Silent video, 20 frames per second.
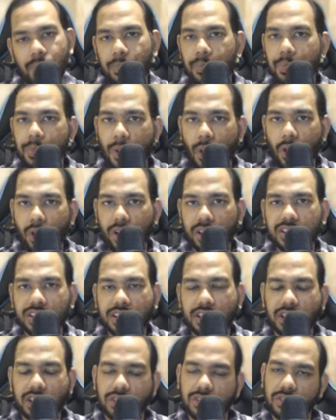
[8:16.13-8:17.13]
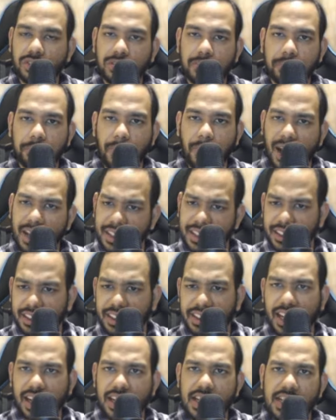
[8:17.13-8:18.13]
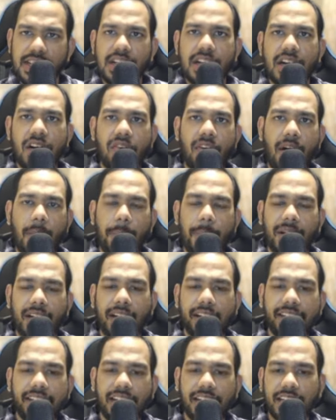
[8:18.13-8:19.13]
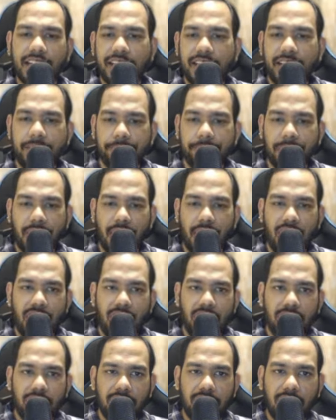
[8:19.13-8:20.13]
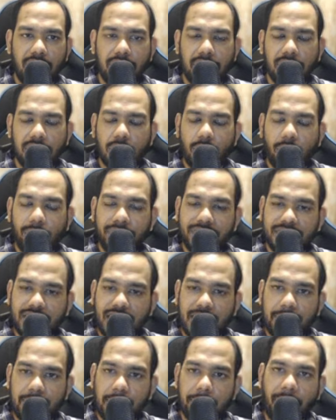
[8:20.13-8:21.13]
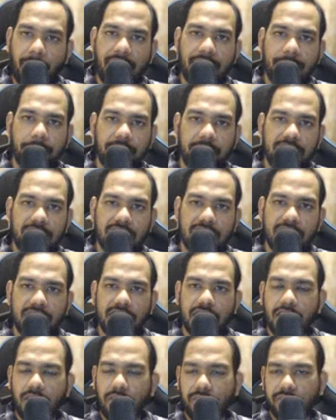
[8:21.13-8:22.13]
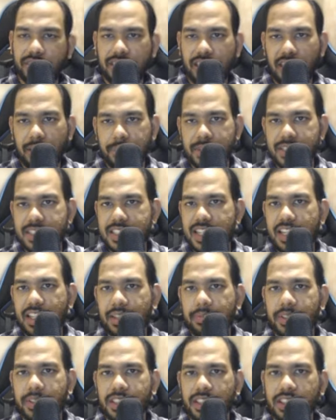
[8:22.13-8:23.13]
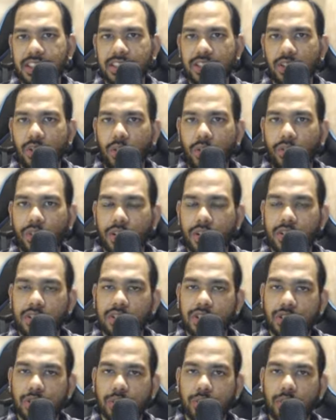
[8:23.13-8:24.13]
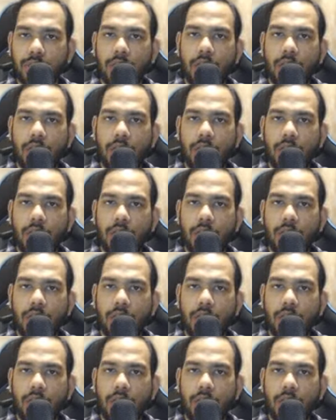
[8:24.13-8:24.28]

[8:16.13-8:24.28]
ब्रॉड जो मार्केट था वहाँ पे कहीं ना कहीं कोई शेयर में बाइंग भी चल रही थी कोई शेयर में सेलिंग भी चल रही थी ओवरऑल जो